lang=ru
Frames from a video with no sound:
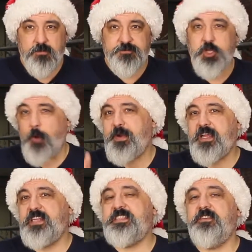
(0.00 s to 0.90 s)
Все
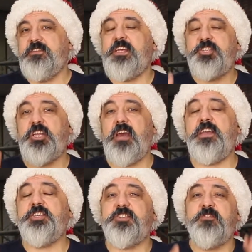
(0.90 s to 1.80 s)
прогрессивное
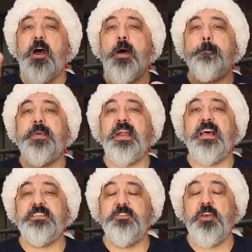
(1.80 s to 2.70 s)
человечество
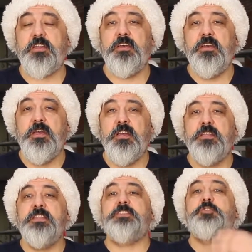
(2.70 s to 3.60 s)
празднует
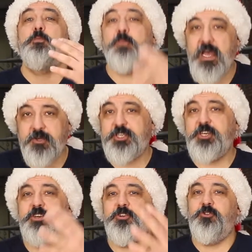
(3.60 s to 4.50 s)

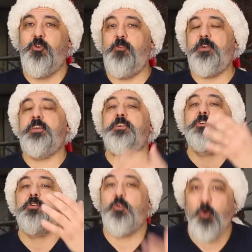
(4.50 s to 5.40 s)
наступающий Новый
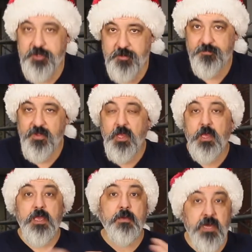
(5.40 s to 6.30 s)
год.
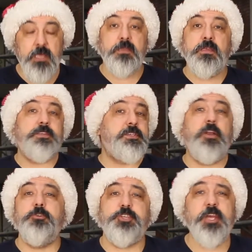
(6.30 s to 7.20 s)
И мы не
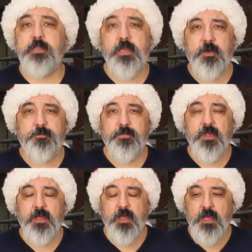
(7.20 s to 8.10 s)
исключение.
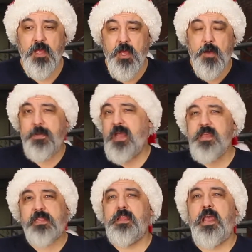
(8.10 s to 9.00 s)

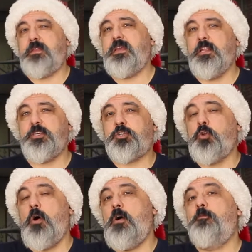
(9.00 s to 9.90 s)
Понятное дело,
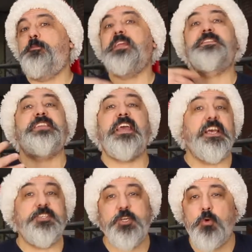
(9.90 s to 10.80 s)
что в
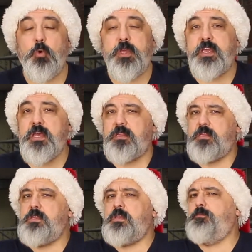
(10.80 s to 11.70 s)
предстоящий
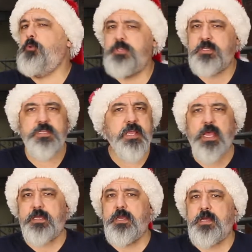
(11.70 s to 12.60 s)
уикенд не будет
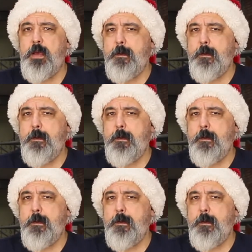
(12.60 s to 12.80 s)
никаких